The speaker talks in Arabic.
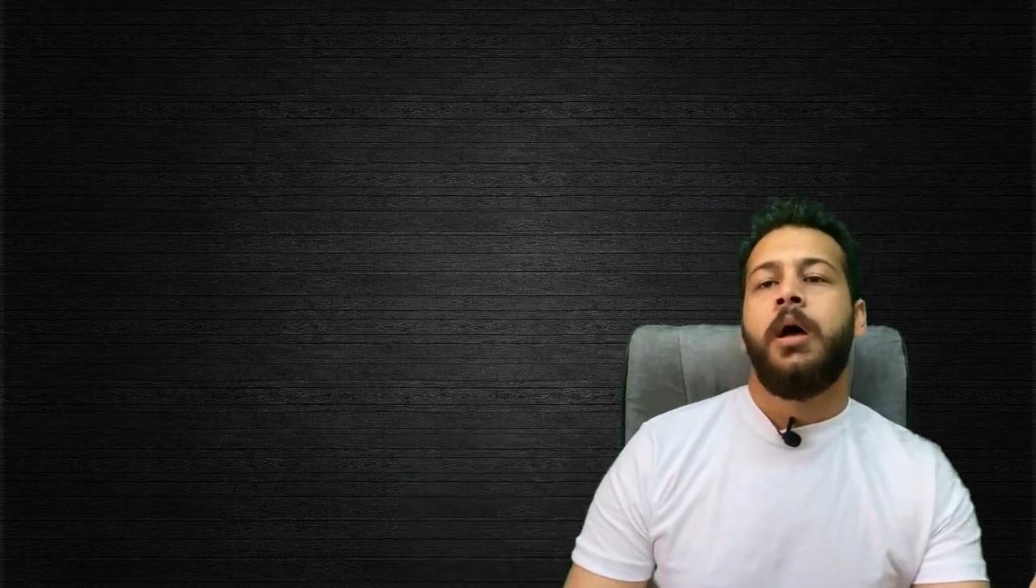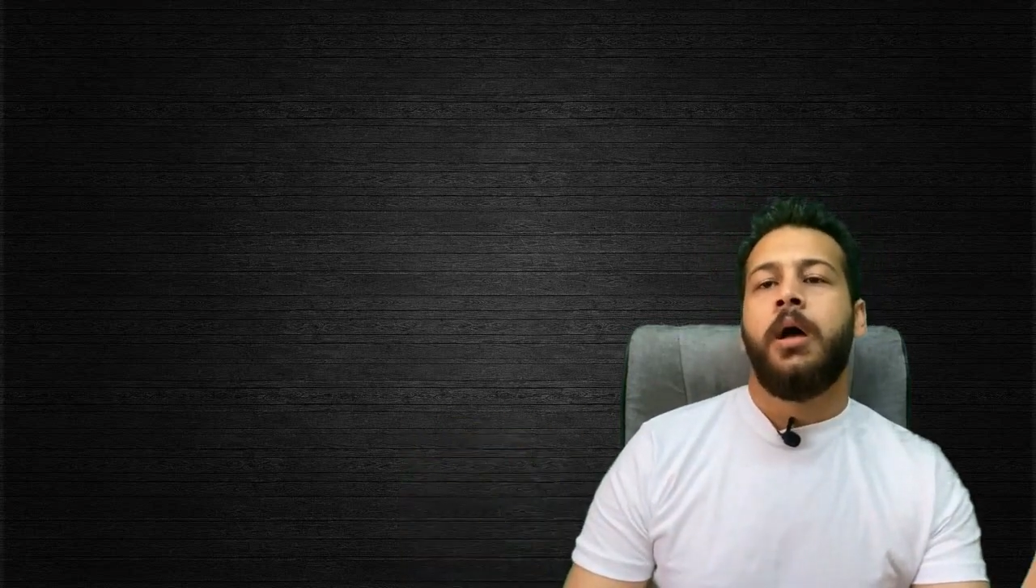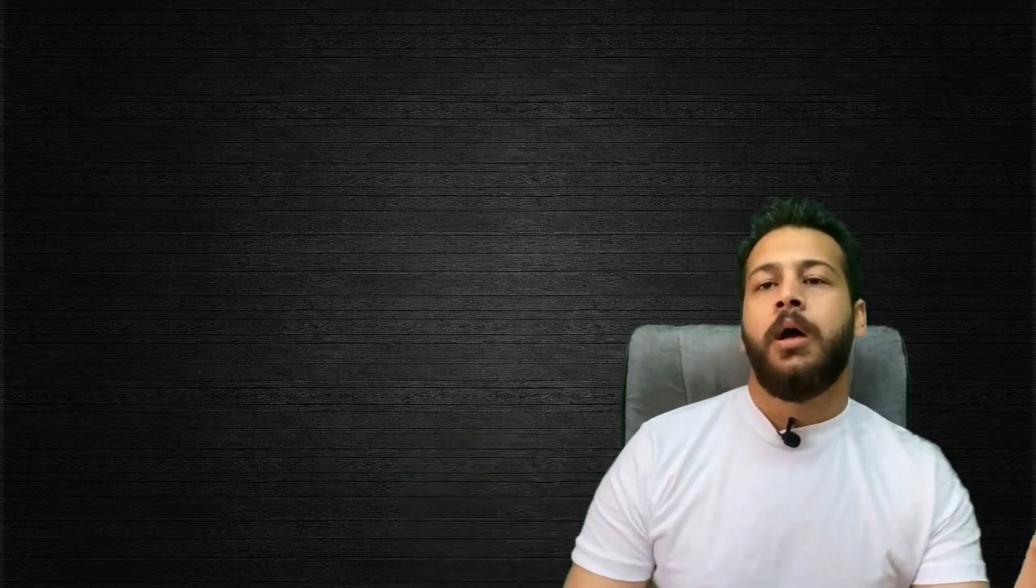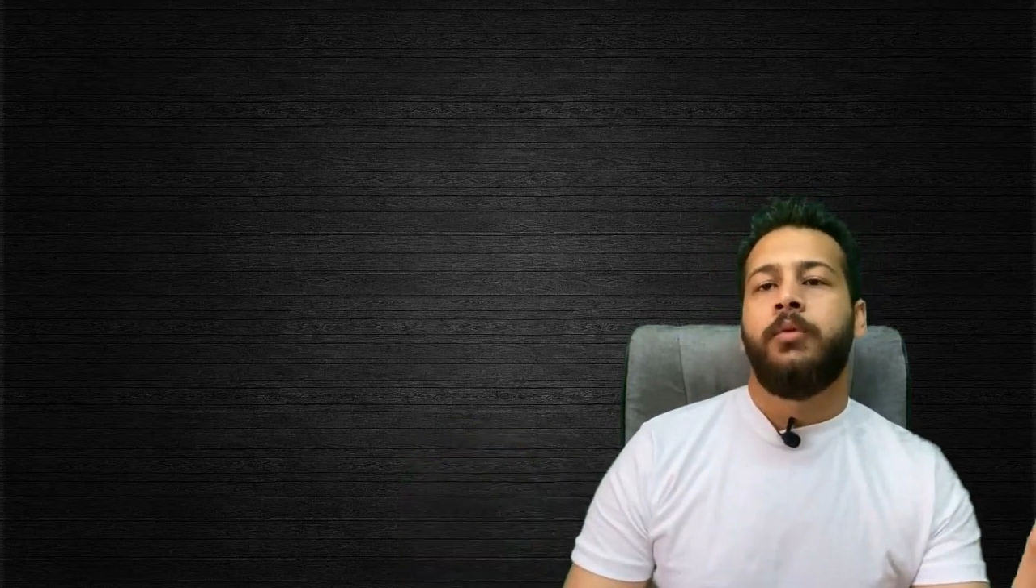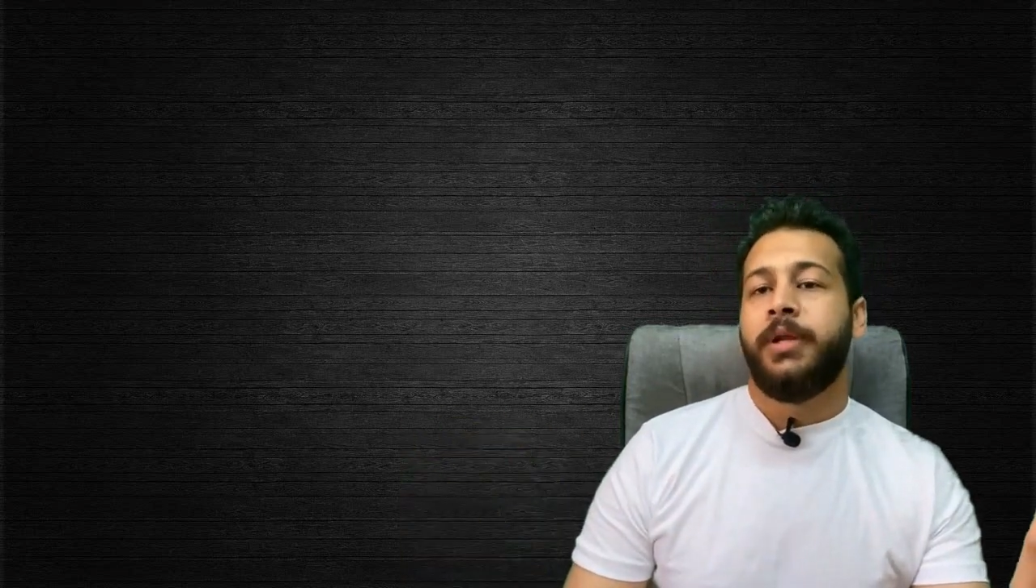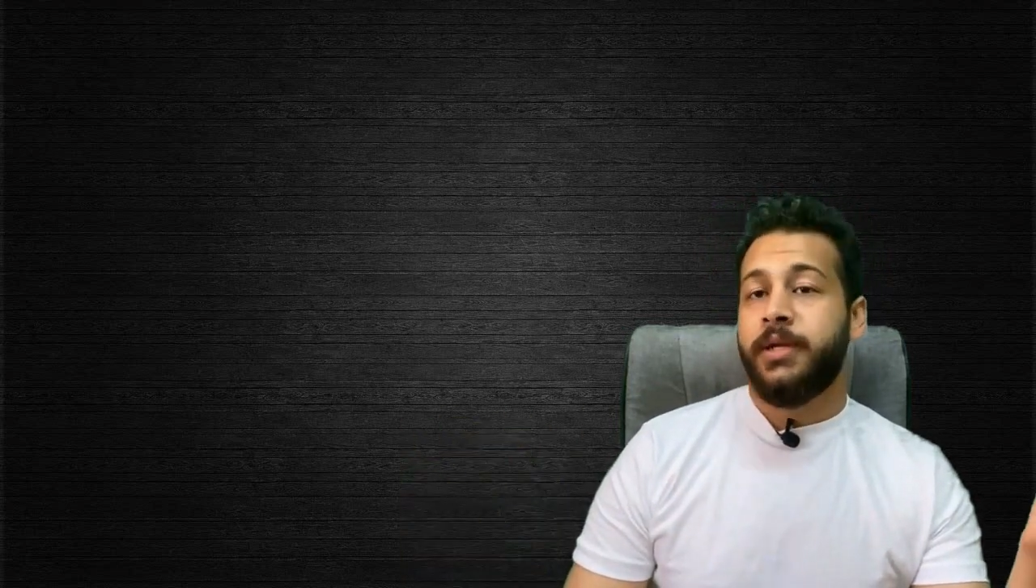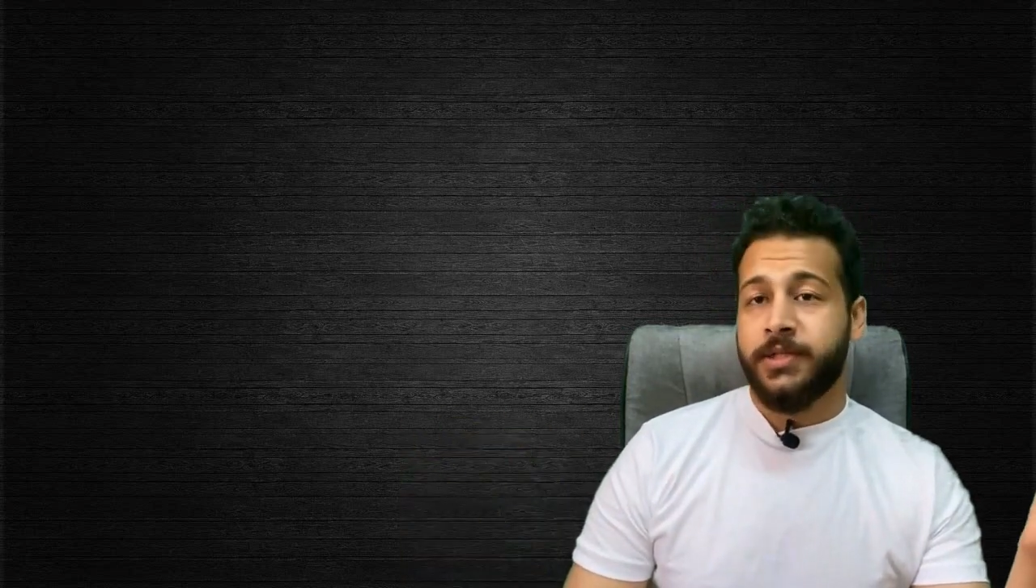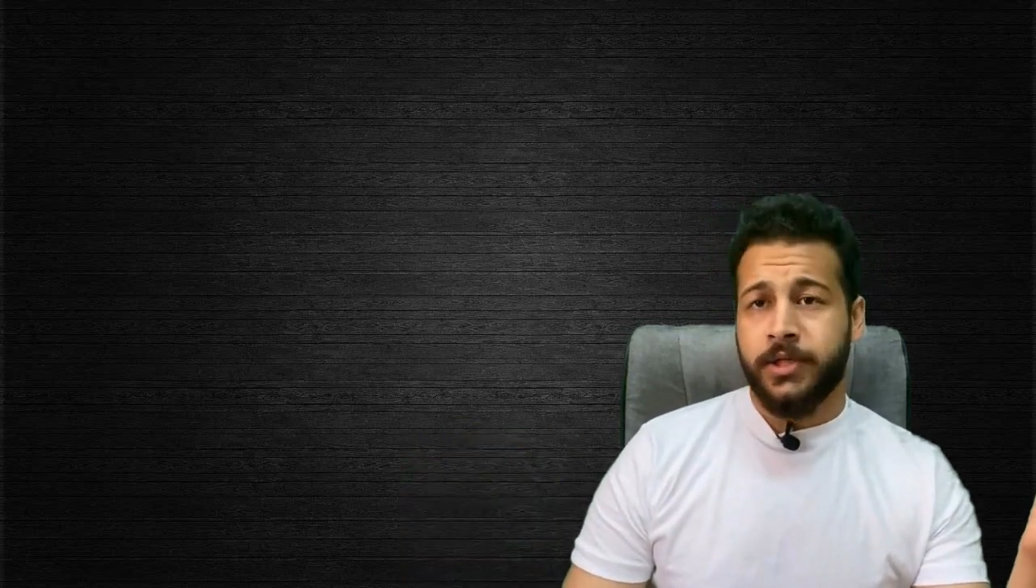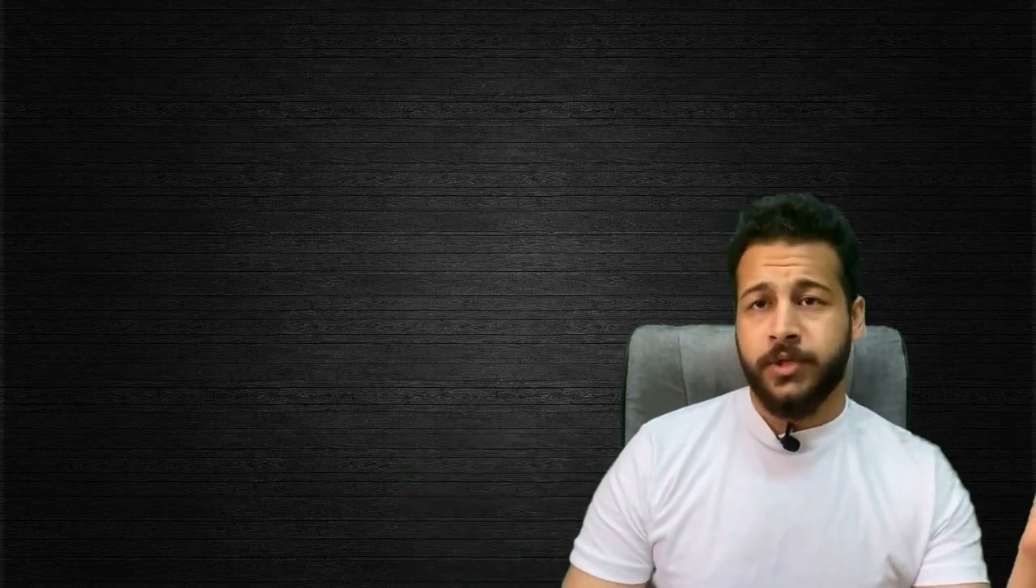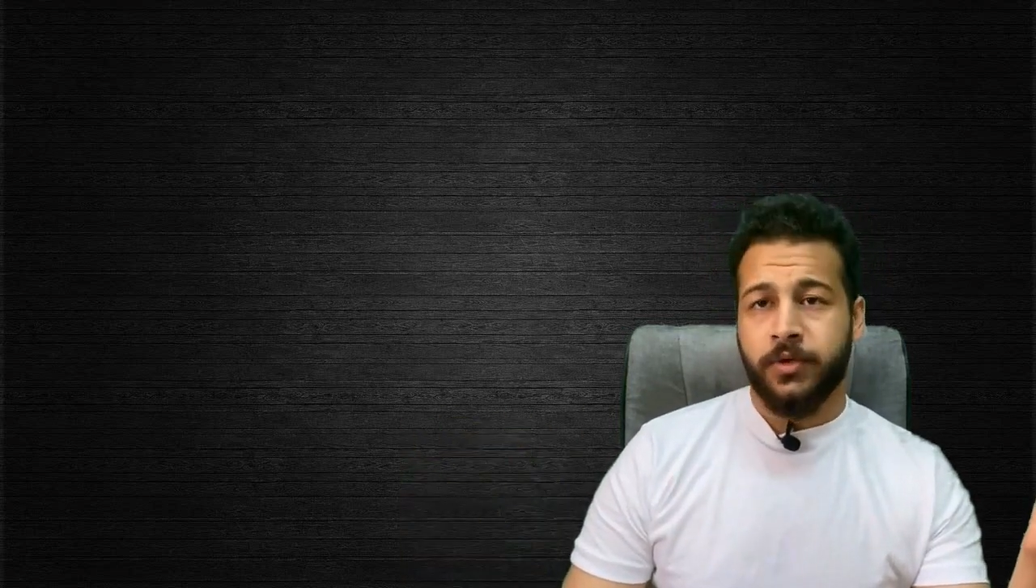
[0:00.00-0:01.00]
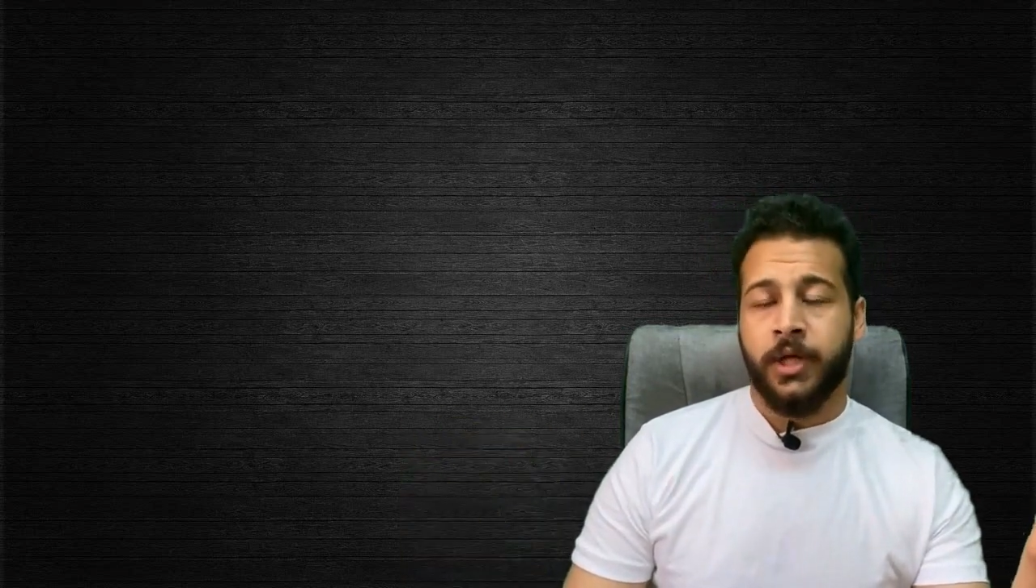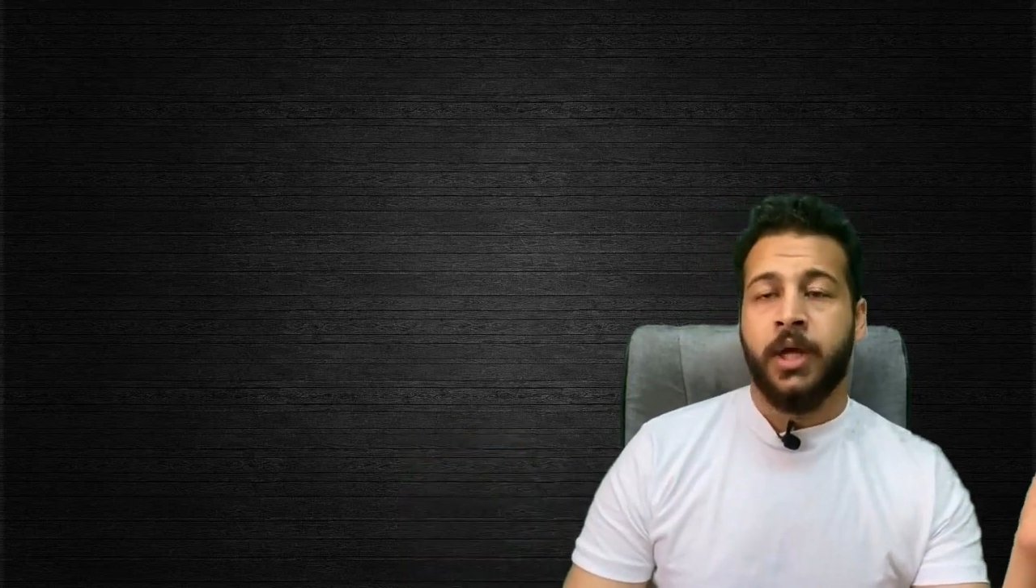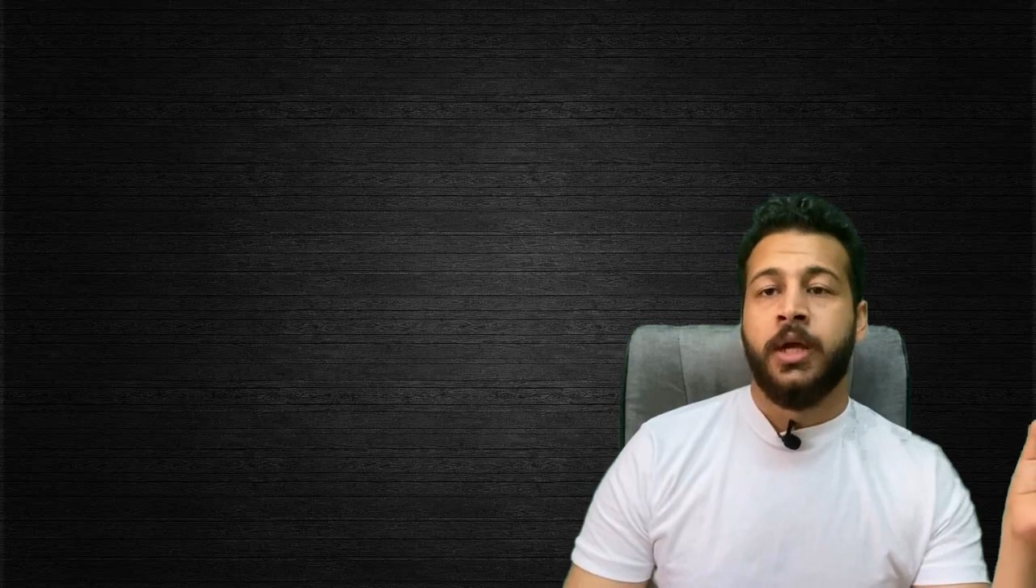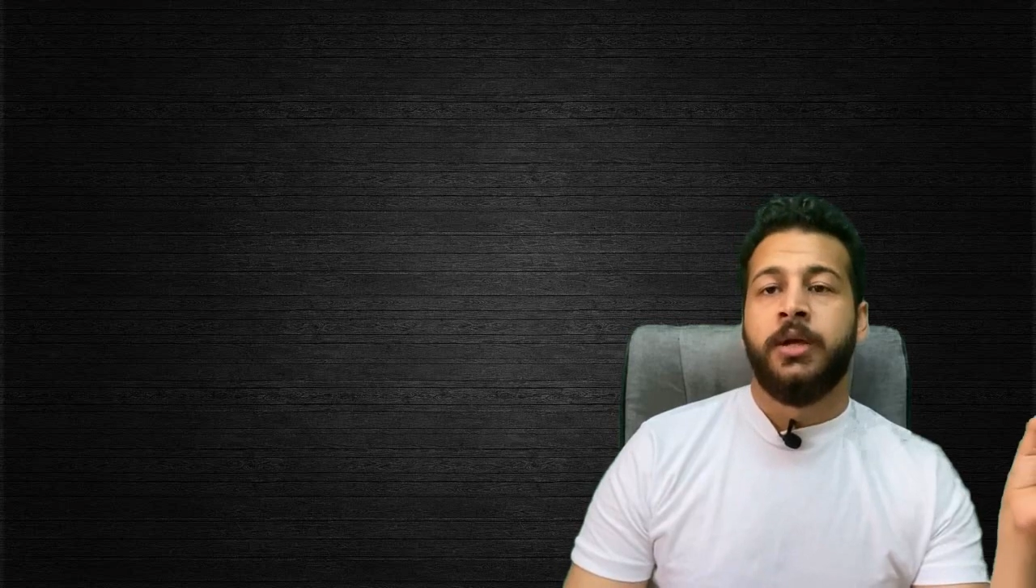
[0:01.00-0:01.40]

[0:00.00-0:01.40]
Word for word: والاي اس تي سوري